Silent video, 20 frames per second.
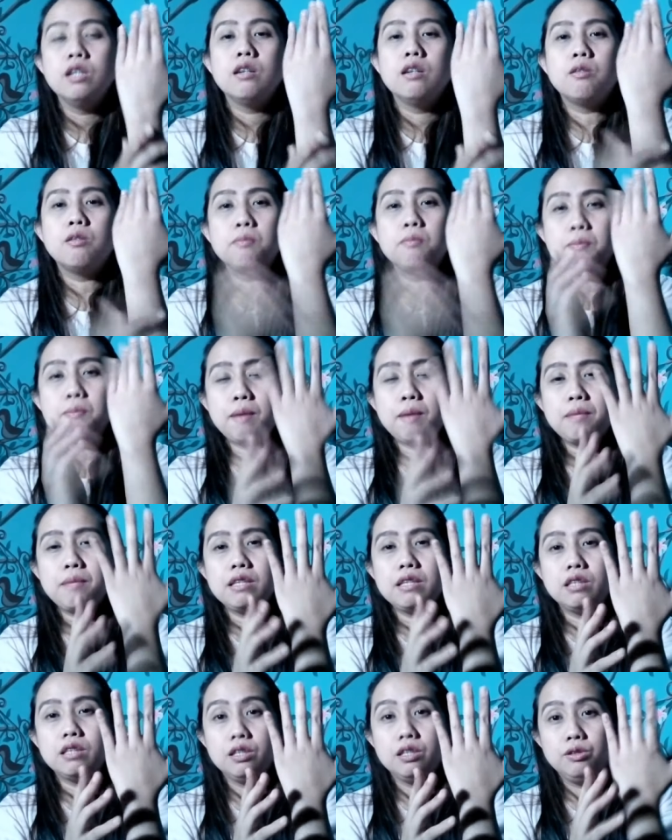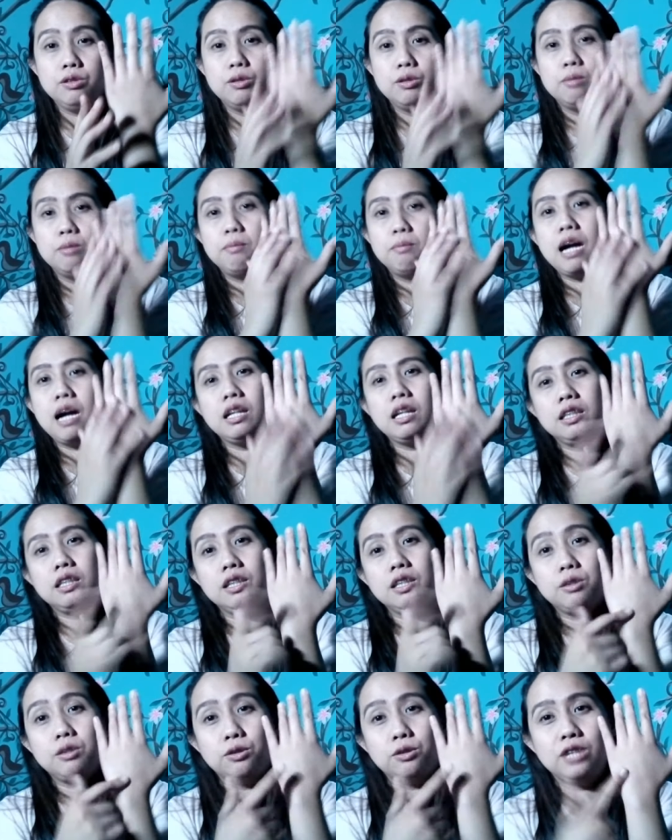Kung mapapansin nyo, bakit
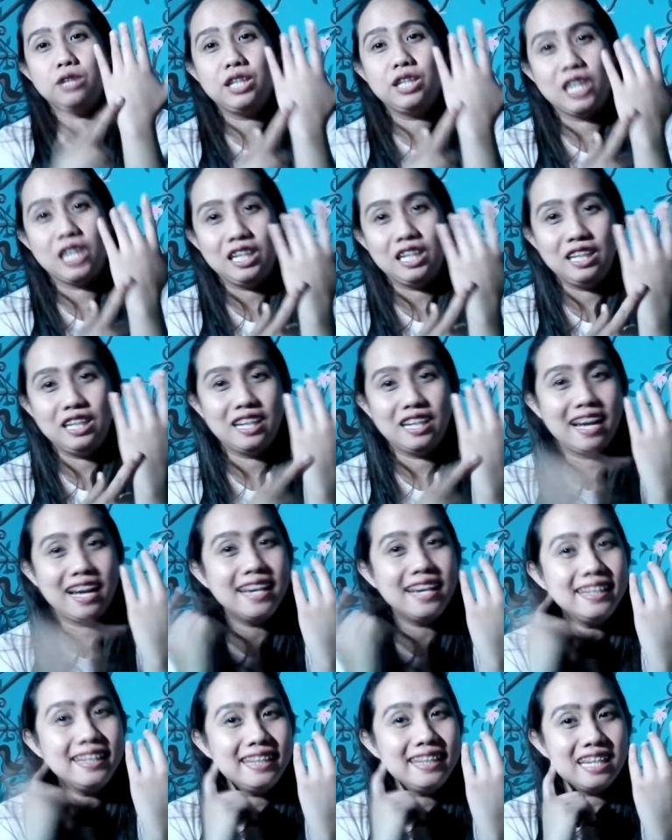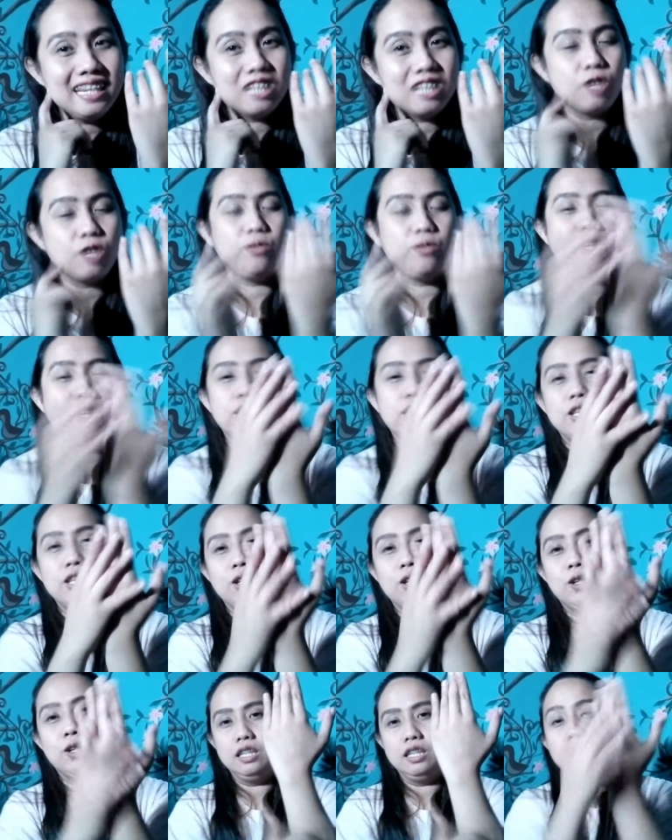dito ko na siya nilagay, hindi na sa face
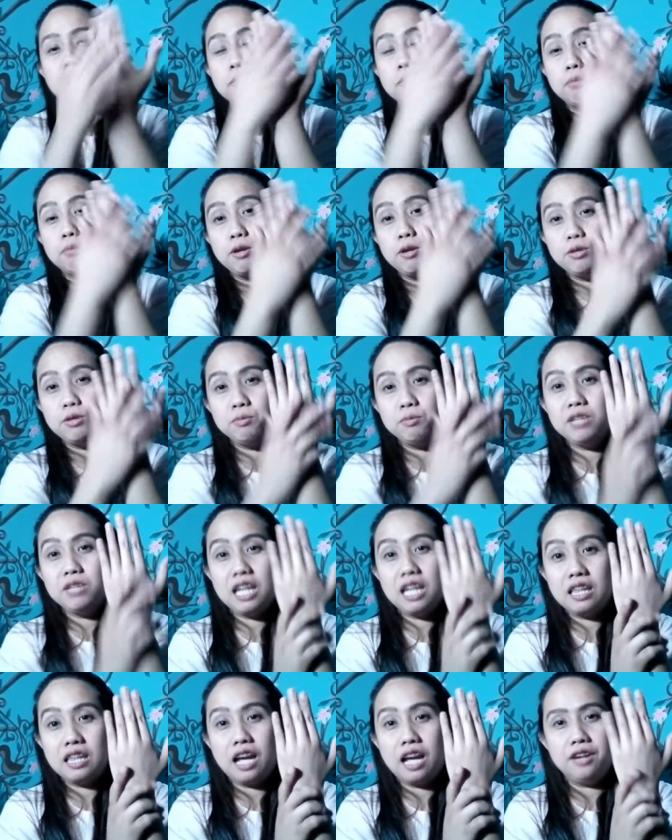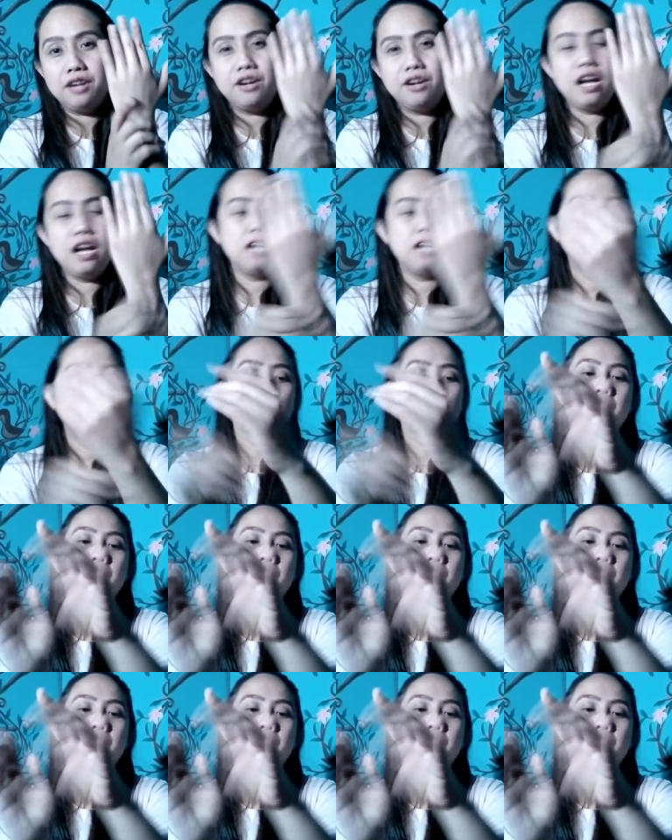ko. Pros muna tayo, ha?